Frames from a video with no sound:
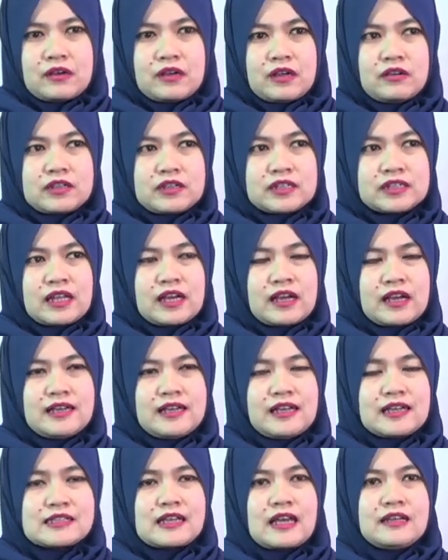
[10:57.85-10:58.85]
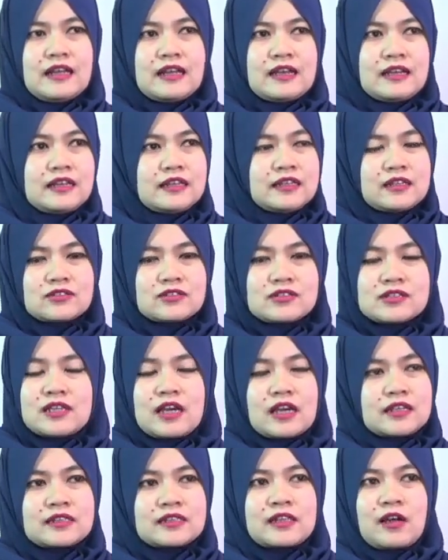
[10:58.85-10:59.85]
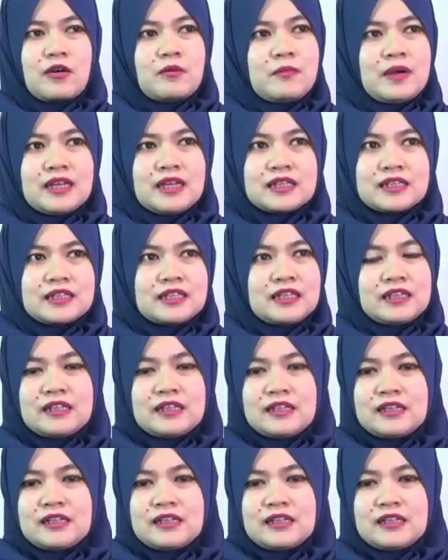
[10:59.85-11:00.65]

Kalau kita kan nggak sadar nih terus nggak kita obatin